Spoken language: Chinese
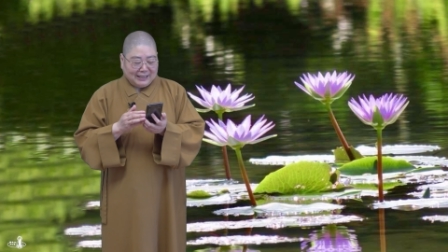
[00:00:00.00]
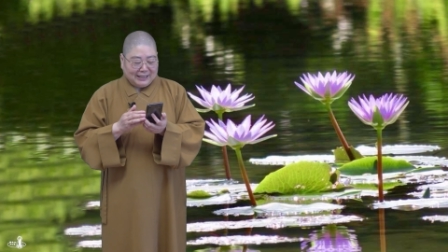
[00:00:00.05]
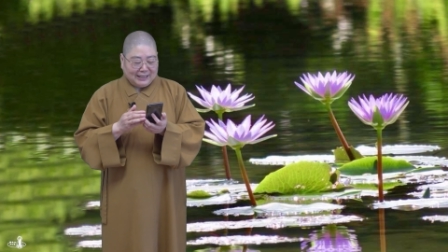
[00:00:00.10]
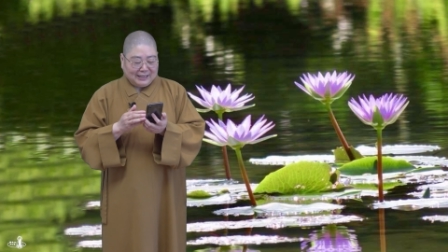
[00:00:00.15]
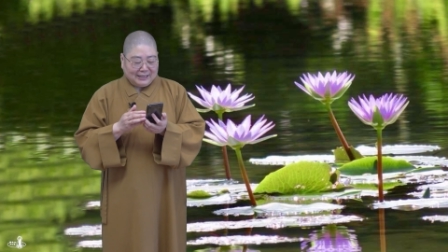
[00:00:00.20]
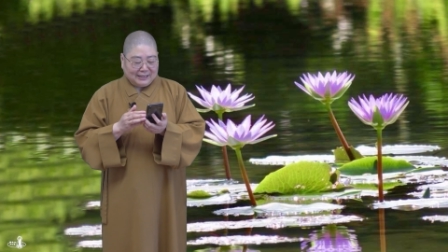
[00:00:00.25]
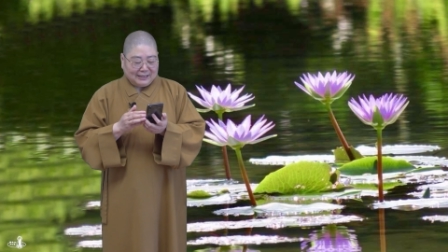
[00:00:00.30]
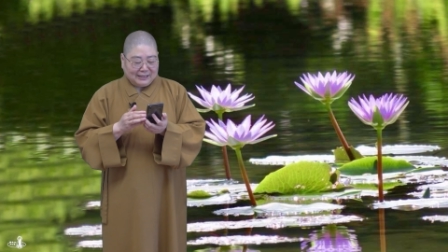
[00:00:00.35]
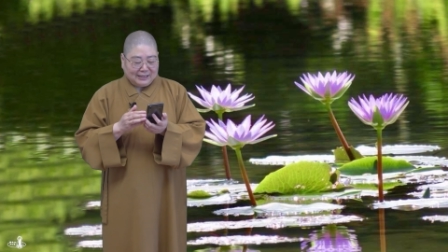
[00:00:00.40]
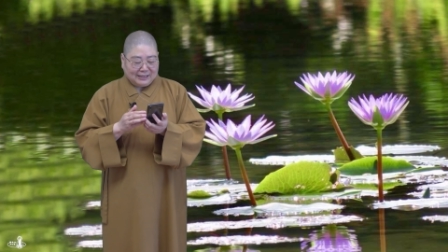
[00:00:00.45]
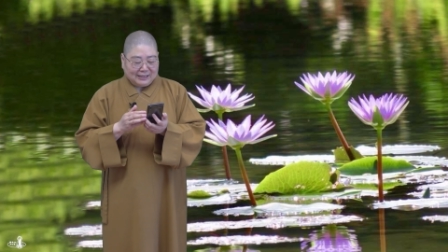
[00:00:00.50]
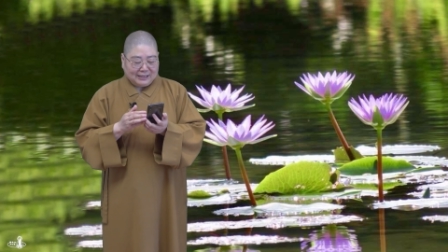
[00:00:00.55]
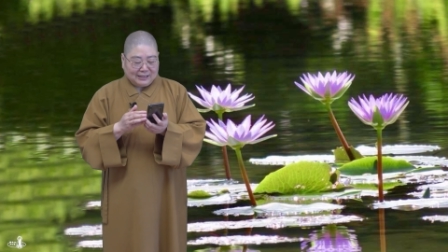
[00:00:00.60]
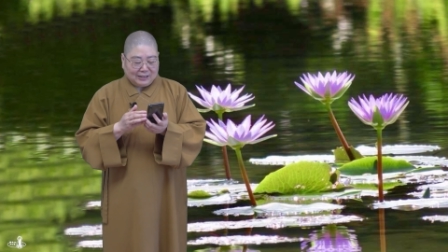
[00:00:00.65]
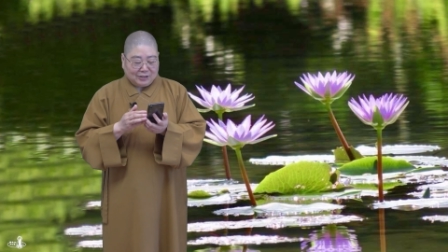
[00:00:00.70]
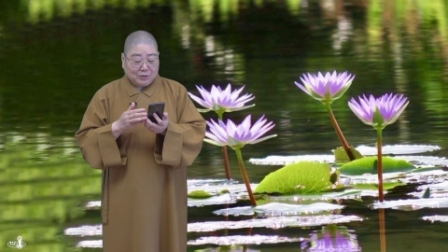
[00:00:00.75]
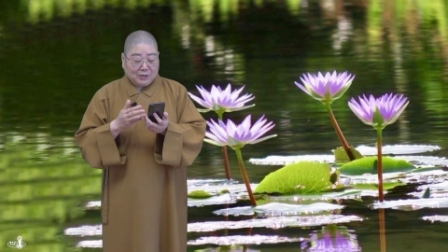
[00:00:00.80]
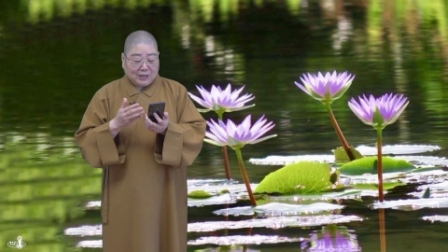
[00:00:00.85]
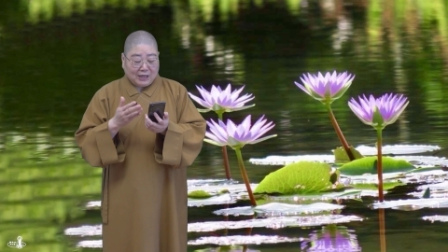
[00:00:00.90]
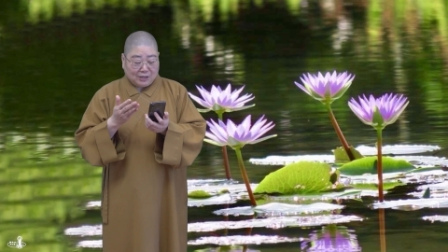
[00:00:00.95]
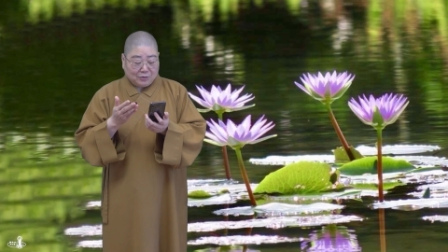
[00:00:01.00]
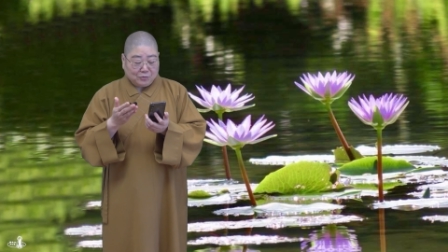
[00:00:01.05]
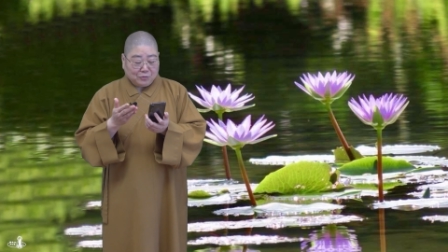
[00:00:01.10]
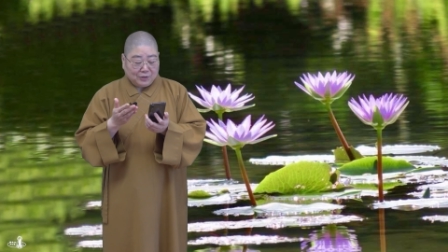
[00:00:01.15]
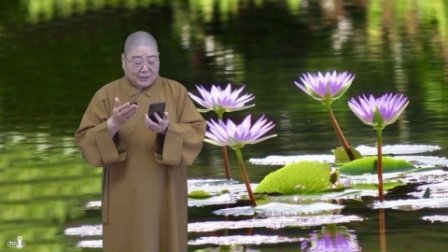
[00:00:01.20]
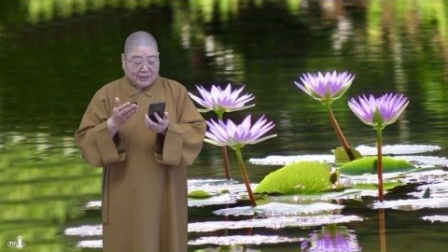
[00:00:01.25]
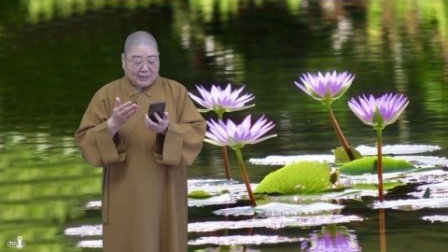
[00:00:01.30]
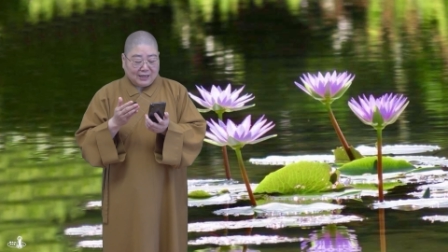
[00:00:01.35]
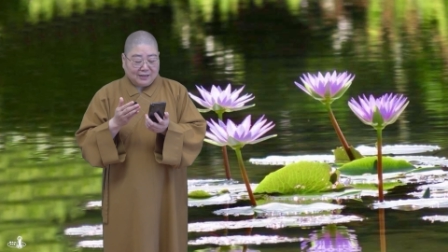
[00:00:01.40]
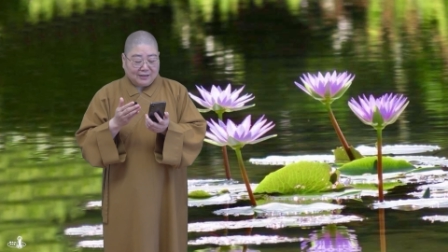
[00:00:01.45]
呃，就是他
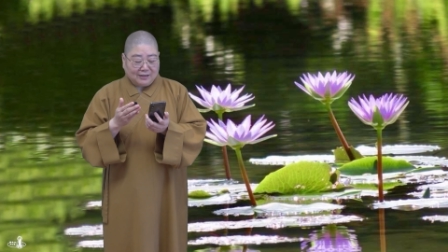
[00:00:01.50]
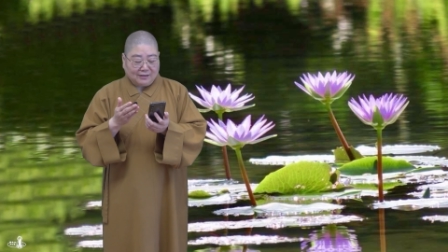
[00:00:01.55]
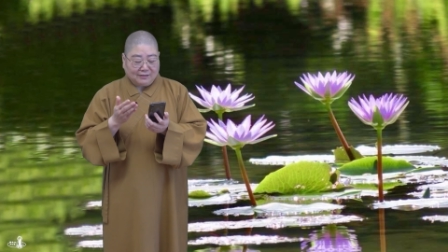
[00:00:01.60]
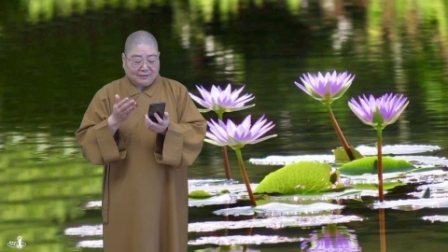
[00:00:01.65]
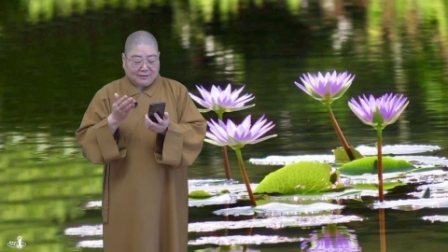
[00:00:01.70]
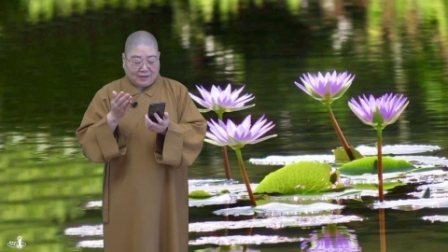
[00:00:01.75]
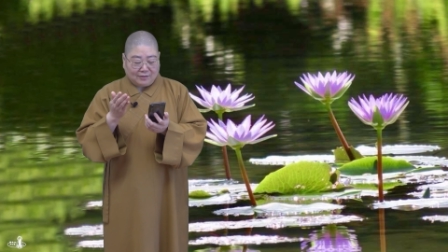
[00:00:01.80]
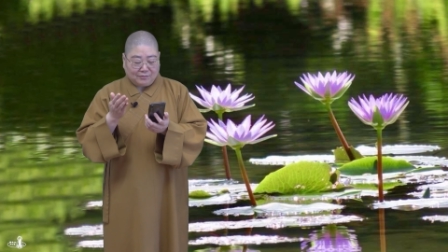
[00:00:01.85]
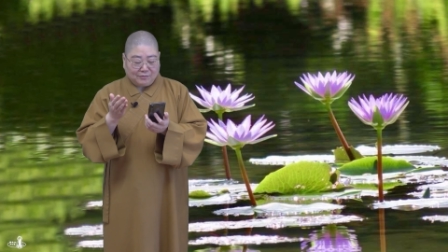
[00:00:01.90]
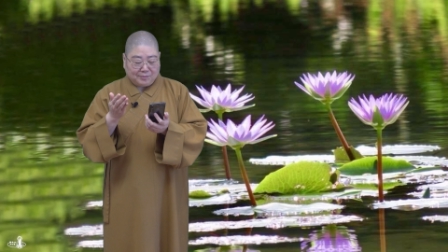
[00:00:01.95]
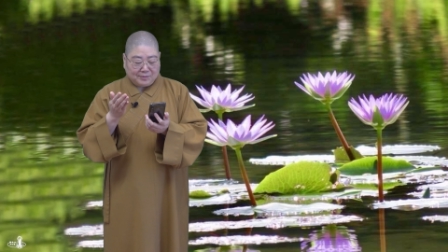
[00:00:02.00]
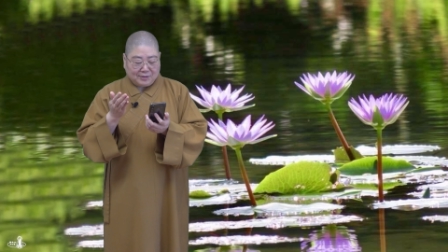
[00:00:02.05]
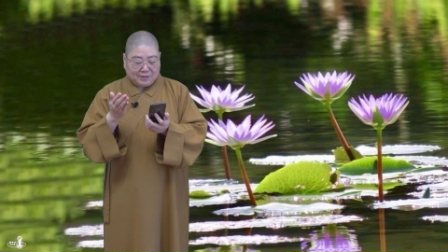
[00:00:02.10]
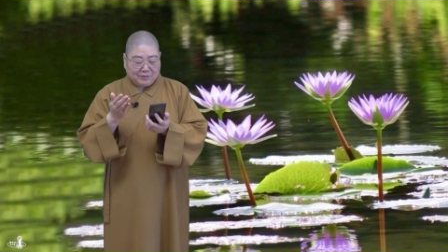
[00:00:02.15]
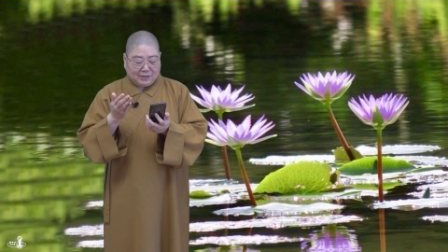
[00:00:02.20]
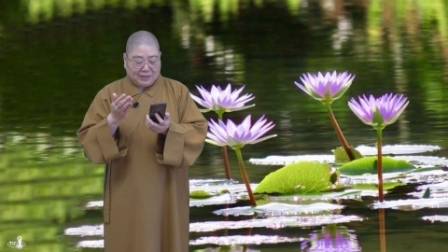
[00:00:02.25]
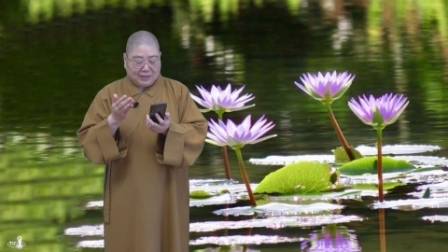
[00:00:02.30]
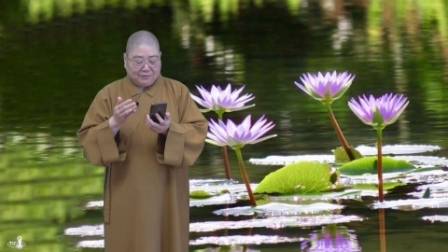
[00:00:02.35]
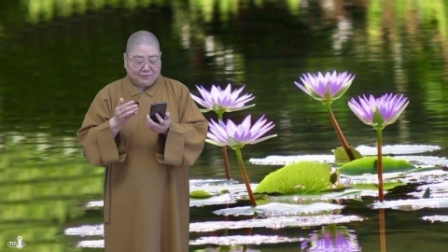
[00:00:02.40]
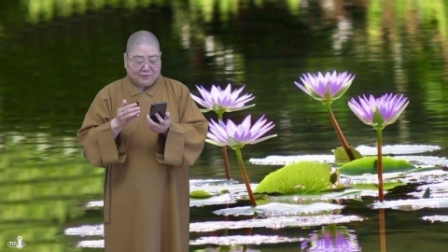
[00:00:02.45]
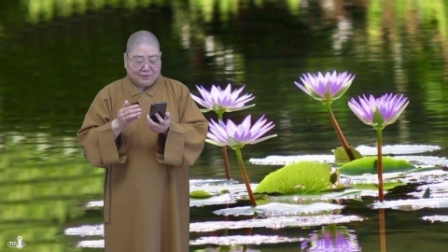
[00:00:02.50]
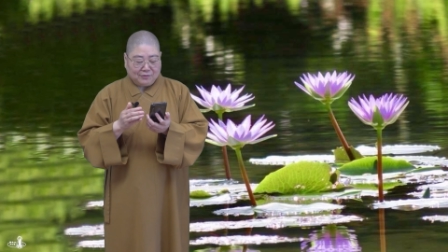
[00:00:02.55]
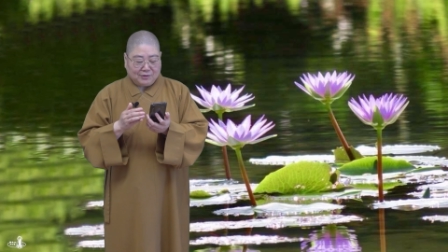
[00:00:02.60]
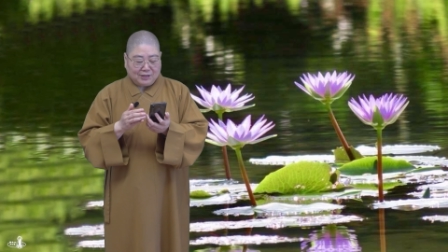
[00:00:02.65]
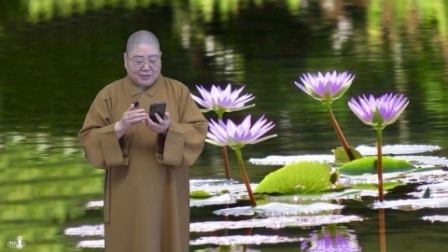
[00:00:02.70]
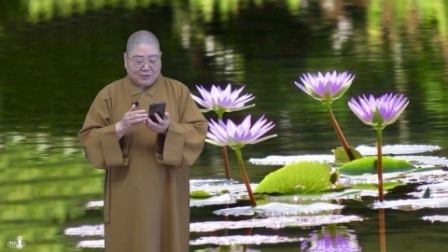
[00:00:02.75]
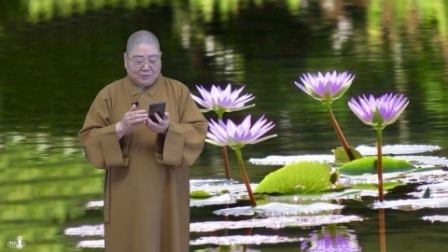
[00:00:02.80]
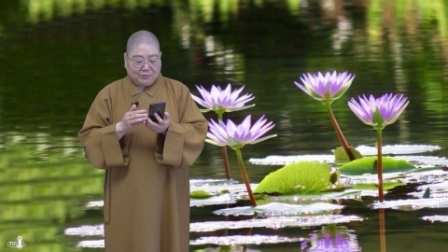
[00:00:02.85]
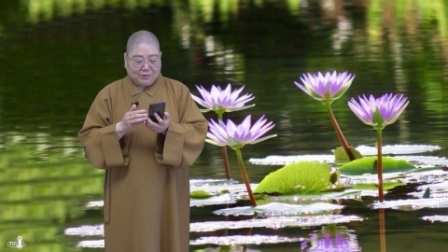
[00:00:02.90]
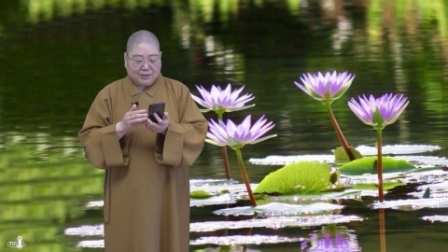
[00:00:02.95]
问了，好好，我们这位佛
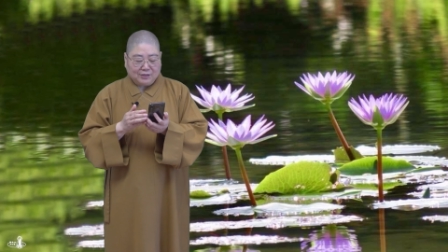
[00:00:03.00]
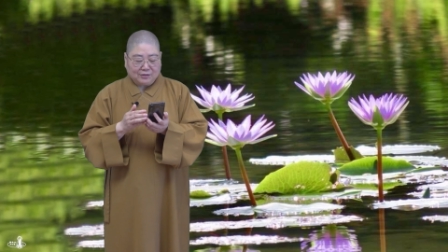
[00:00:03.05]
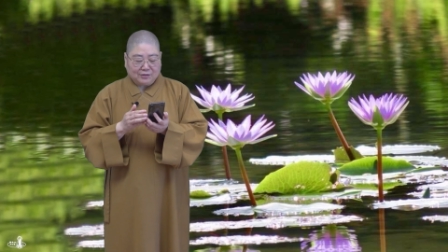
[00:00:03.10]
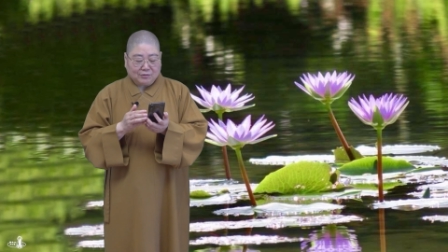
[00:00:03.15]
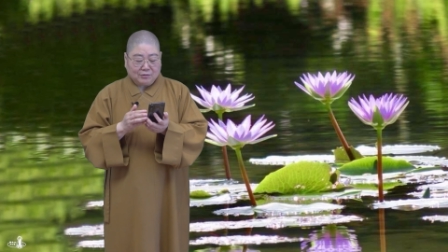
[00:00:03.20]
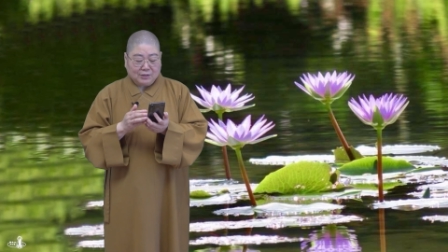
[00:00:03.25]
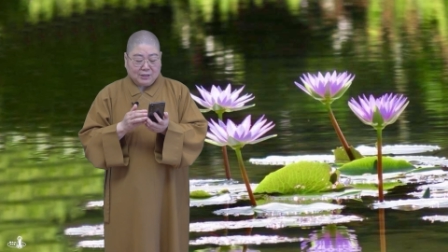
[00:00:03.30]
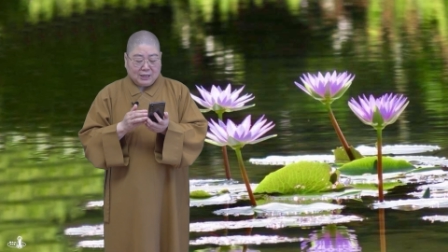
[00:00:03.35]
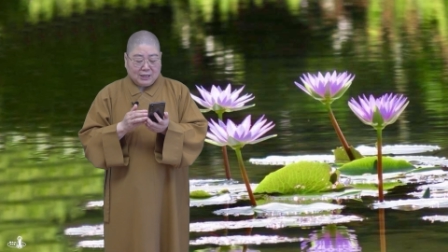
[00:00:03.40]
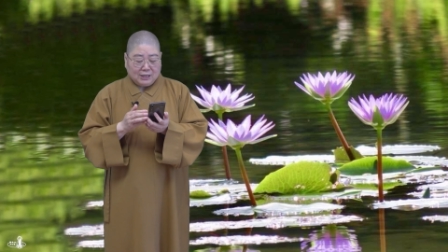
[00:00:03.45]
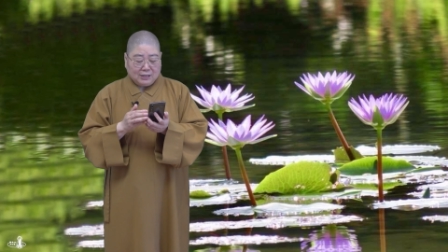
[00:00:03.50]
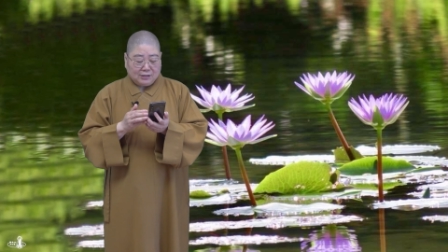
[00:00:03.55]
光人问说，